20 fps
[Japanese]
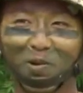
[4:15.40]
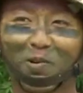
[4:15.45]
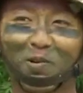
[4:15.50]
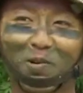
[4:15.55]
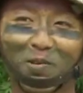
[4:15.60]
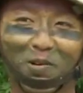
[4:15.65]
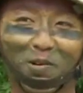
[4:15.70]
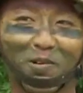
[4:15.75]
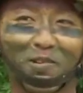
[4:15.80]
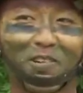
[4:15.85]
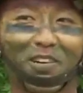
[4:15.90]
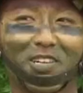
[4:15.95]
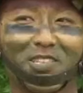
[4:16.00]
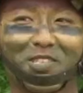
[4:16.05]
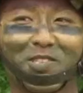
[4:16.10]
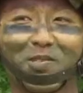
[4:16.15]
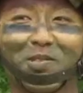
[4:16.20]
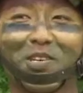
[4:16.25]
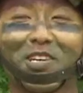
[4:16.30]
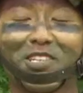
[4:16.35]
のこの
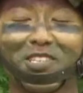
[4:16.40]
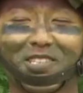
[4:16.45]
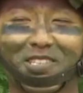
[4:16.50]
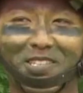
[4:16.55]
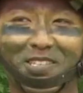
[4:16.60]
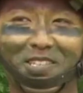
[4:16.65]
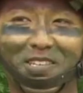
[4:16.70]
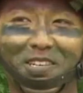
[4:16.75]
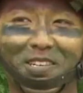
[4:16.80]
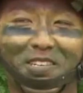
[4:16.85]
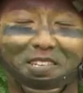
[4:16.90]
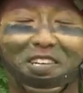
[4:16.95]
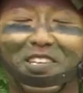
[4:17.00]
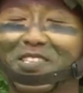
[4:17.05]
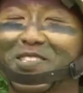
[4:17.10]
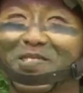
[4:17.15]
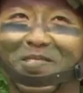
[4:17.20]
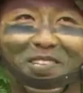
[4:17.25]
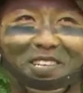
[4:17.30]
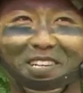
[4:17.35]
練習です
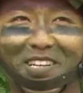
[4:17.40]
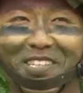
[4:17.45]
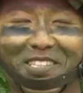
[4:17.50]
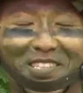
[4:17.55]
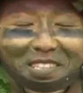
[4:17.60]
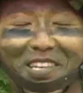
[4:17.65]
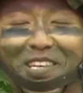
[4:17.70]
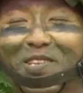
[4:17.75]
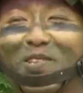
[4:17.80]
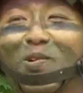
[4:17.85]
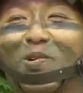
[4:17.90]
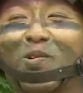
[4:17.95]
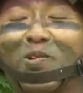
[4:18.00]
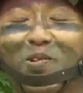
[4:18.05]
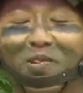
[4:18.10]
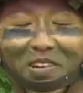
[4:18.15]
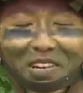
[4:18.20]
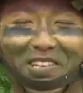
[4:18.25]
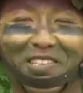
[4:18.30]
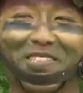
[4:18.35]
練習じゃないです戦闘
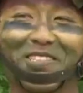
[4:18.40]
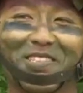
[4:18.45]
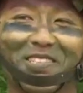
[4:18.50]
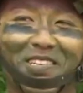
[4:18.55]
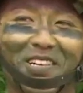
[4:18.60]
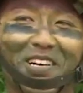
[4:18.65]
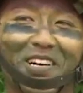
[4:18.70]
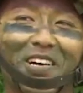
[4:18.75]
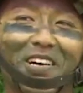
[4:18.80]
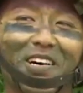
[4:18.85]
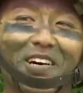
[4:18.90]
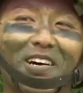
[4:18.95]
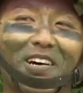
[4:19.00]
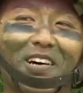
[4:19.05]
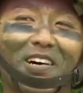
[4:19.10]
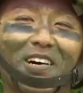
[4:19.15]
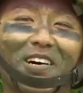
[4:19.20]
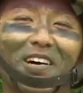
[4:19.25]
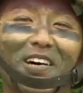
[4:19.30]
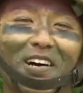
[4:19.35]
訓練です
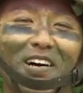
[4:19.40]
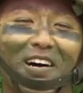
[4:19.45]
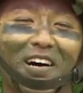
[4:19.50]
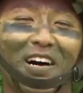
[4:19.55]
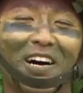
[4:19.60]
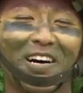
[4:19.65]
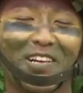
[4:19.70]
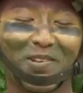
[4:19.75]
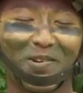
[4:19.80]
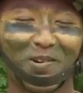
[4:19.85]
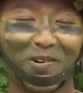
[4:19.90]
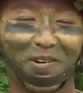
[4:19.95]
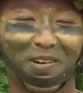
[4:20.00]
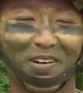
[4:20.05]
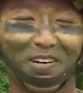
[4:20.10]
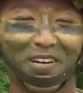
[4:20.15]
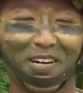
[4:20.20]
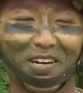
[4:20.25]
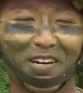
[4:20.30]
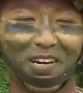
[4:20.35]
あ
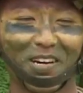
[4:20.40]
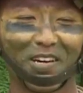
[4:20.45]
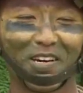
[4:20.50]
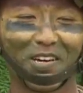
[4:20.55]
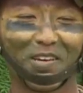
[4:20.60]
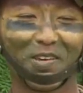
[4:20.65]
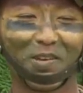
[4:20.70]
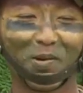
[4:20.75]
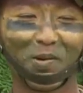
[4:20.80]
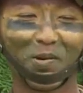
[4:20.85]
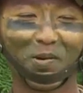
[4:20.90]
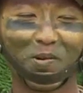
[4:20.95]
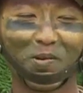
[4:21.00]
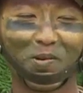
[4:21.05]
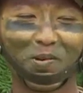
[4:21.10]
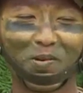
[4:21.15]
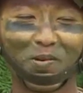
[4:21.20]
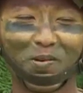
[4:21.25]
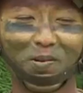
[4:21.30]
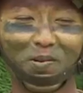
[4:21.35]
の
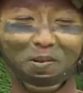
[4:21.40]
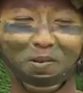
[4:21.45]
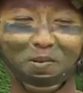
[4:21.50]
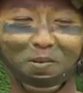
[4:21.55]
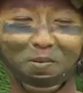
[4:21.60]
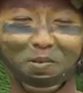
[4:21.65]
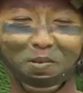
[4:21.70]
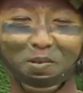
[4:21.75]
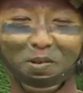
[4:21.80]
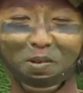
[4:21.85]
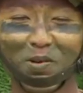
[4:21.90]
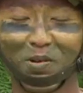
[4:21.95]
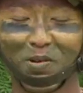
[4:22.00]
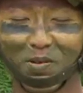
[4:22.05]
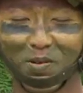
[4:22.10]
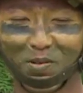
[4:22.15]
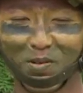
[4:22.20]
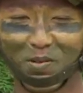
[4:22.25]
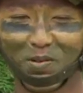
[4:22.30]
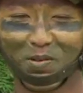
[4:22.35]
今日
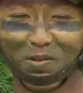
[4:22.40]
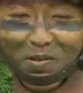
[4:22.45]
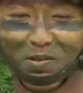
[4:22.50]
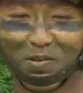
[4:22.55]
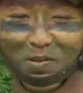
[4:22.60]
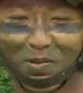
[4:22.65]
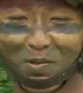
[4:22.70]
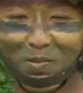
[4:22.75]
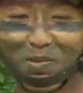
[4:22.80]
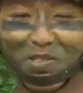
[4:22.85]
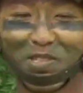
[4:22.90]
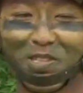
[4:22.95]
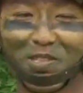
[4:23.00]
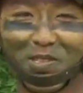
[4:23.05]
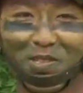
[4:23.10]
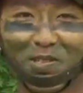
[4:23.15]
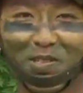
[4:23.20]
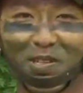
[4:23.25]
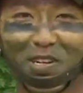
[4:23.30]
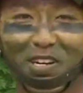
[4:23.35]
のお見
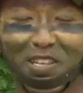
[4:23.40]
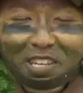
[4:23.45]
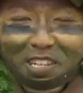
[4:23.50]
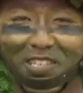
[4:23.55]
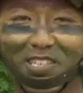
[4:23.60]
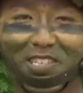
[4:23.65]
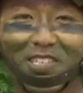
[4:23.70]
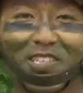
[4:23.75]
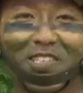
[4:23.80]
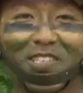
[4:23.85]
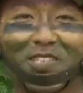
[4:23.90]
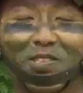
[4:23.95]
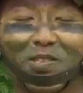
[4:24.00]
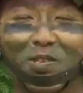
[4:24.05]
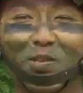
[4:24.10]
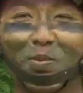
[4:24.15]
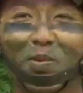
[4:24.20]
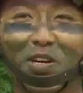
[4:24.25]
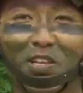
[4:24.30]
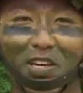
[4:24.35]
せする形に
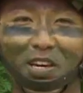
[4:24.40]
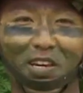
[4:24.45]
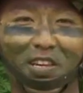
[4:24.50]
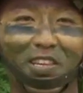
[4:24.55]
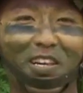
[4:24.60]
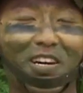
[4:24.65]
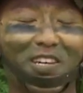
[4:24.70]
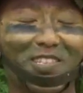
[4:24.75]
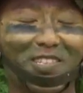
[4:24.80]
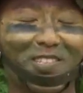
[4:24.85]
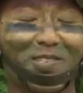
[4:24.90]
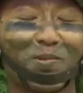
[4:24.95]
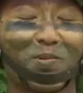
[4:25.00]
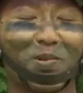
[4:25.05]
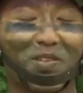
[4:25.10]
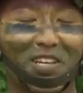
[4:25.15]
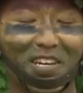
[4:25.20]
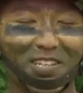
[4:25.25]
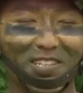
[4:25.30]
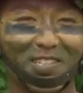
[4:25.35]
するまで何日
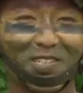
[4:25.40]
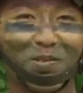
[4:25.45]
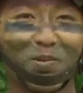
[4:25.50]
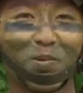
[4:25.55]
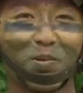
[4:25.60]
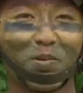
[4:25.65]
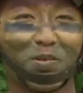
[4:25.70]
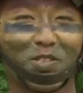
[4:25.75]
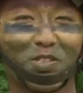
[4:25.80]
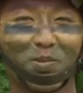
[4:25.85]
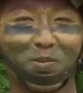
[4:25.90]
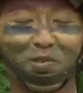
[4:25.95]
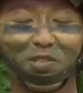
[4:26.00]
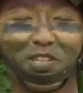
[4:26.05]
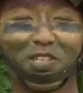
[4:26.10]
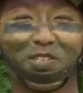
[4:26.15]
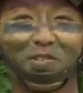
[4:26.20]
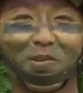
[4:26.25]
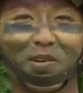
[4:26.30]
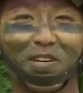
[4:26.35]
も何日も自
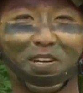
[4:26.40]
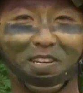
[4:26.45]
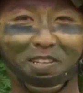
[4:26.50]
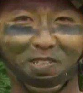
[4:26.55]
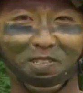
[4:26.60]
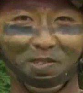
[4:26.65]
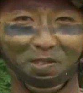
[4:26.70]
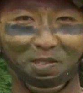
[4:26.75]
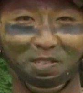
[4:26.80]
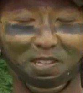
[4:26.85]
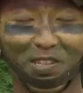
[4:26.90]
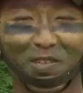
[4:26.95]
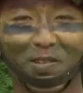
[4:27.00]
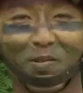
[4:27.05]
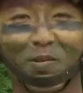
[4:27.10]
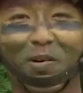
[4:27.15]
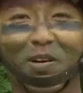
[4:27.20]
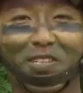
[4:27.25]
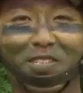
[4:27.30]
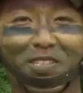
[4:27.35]
分たちは練習してき
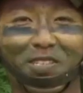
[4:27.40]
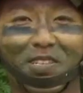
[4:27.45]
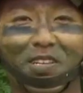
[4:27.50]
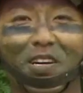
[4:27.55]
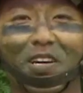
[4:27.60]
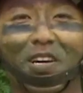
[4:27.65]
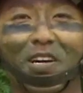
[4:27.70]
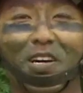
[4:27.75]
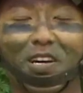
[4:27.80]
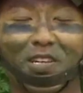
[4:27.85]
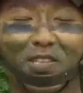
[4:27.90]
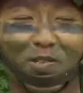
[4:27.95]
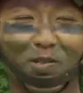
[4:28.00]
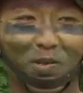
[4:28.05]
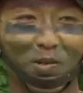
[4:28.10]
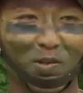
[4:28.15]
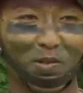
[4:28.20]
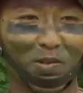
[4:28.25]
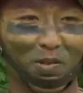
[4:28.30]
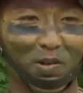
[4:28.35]
てます
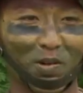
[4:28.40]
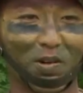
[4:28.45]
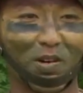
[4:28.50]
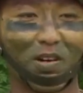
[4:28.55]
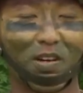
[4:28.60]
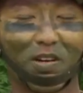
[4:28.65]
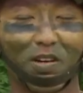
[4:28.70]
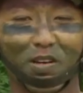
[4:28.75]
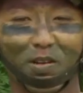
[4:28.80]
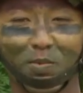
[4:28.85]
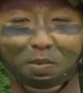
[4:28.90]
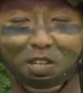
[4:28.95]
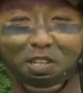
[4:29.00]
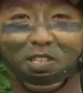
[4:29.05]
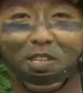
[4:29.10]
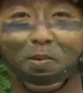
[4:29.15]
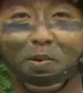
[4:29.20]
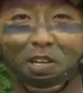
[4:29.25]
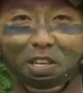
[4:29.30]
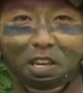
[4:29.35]
授業の
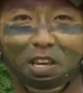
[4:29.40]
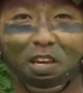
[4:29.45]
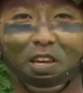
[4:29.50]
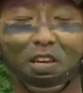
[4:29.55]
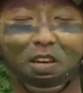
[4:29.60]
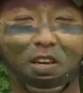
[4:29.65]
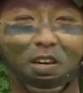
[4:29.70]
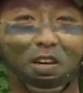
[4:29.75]
皆様に